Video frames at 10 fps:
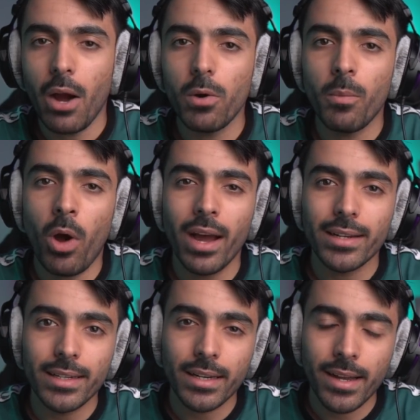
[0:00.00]
حول
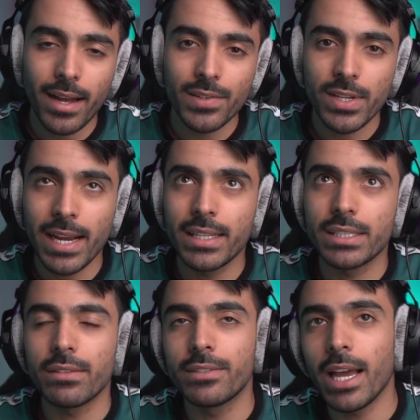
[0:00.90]
محقق خاص
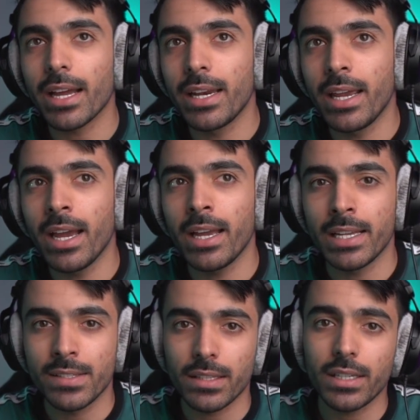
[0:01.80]
يكتشف تقنية
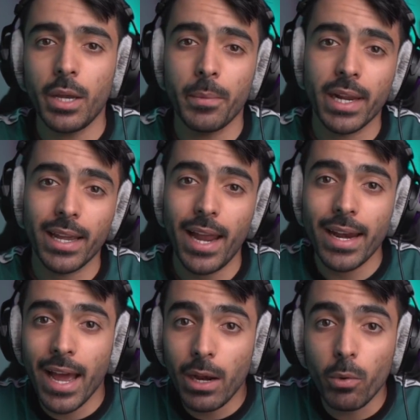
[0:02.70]
يستطيع من
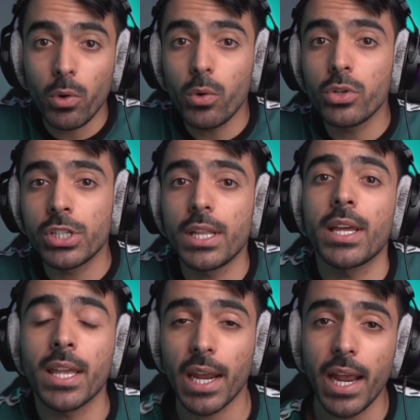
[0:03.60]
خلالها الولوج
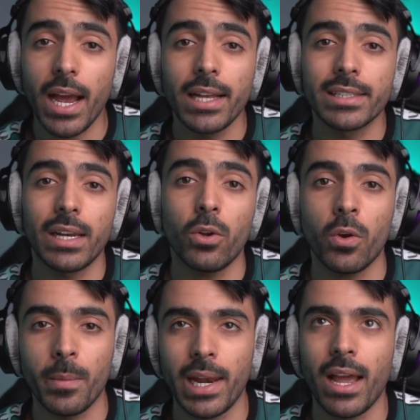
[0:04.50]
لذكريات
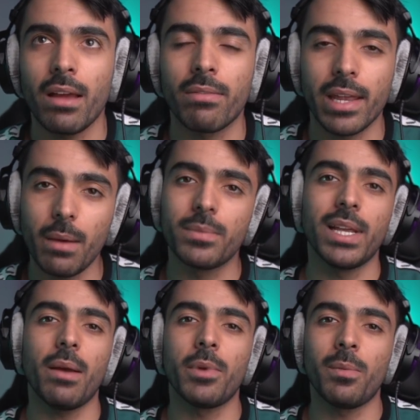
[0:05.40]
العملاء
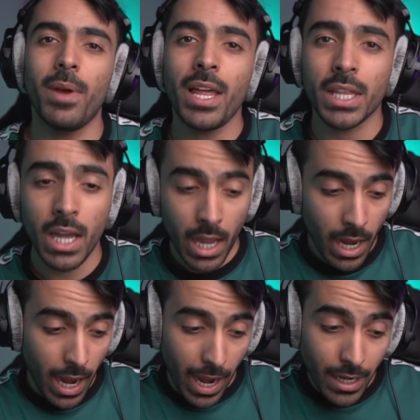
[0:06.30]
فيبدأ بالبحث
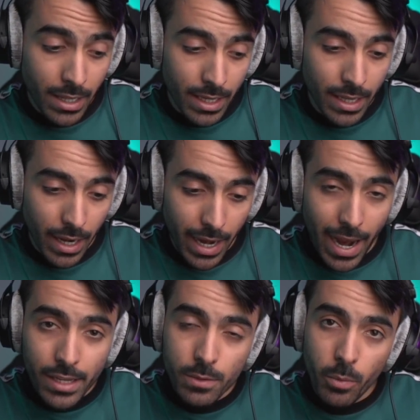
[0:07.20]
عن
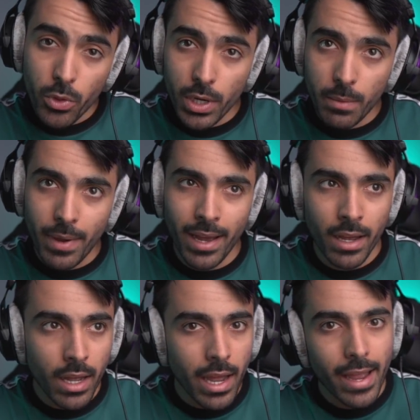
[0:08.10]
ذكريات
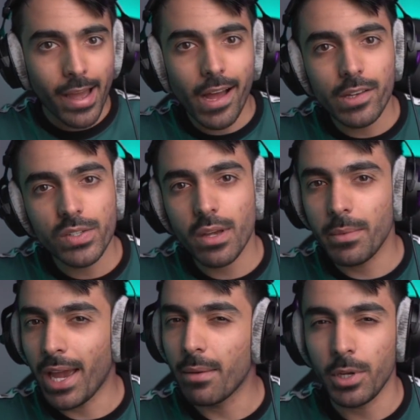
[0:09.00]
مظلمة خاصة
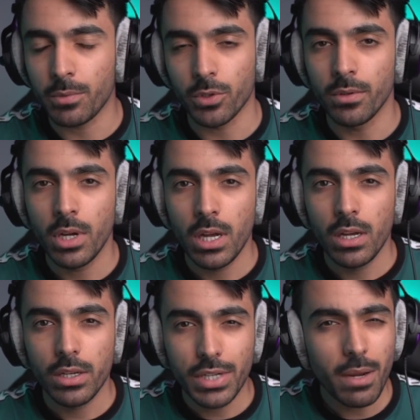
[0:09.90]
بحبيبته
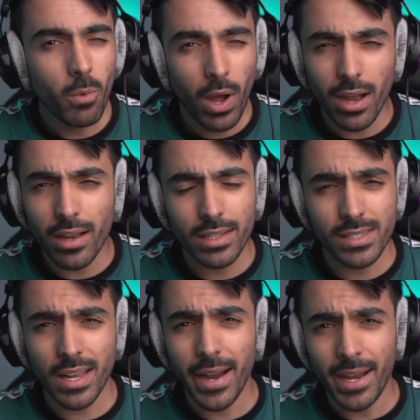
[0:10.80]
شيء
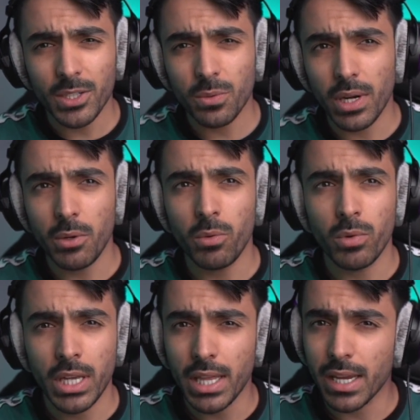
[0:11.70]
معقد صراحة شوي
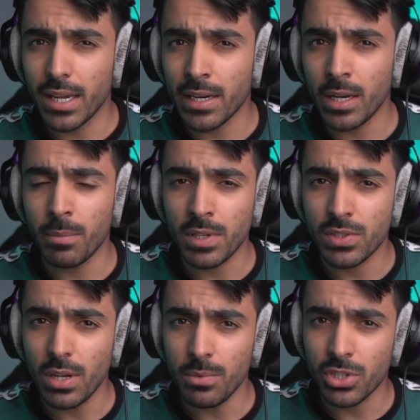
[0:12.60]
ويذكرني
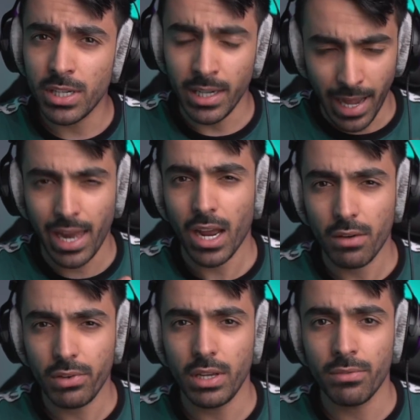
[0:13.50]
بانسبشن على
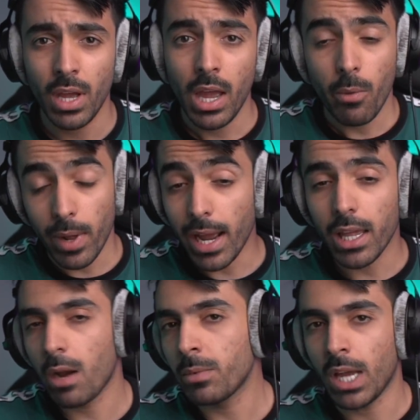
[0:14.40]
خفيف
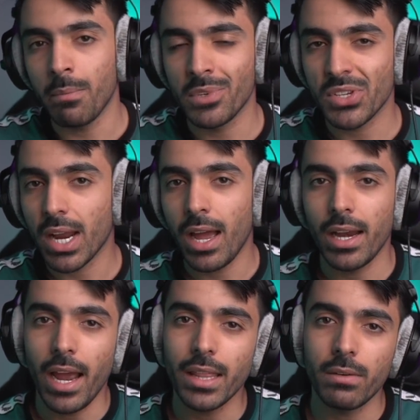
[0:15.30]
ولكن أنا متحمس
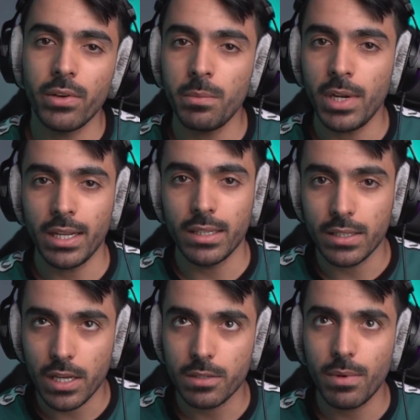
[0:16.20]
صراحة لهذا الفيلم
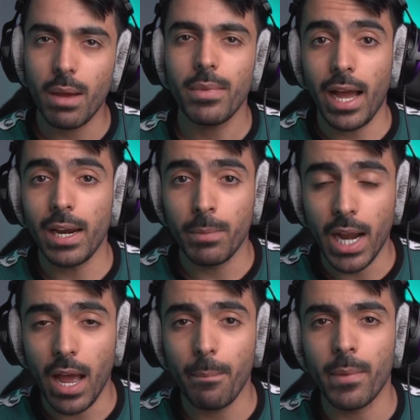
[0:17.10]
لعدة أسباب لعل
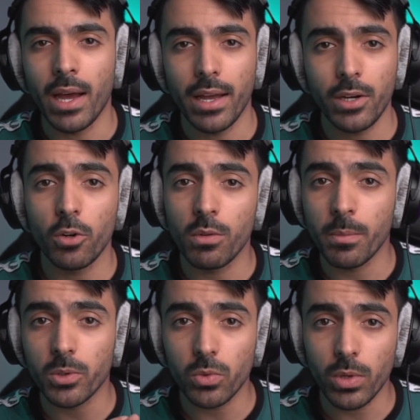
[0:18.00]
من أهمها أنه
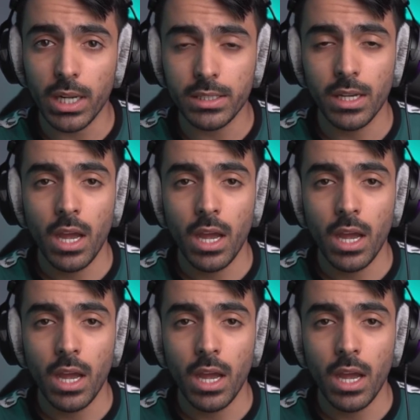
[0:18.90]
من بطولة